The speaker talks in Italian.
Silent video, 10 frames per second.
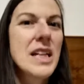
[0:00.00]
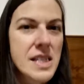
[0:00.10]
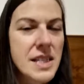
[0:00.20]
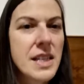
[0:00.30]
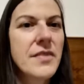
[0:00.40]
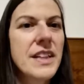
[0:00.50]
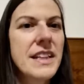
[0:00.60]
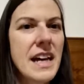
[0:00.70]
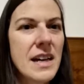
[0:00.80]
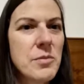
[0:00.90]
Sì,
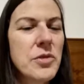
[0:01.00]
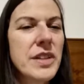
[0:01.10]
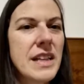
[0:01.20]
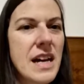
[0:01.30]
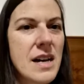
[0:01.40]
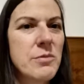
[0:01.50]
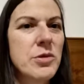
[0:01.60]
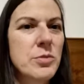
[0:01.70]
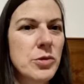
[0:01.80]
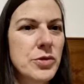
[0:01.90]
vediamo,
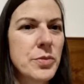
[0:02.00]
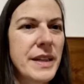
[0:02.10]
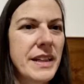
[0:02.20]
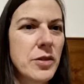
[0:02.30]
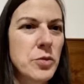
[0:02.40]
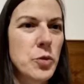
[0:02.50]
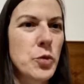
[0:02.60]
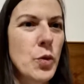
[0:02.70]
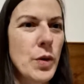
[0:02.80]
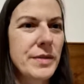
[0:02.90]
vediamo, molto bene Perfetto.
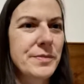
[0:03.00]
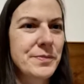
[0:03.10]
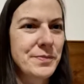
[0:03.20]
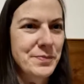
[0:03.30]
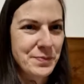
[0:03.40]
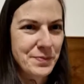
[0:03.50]
comunque.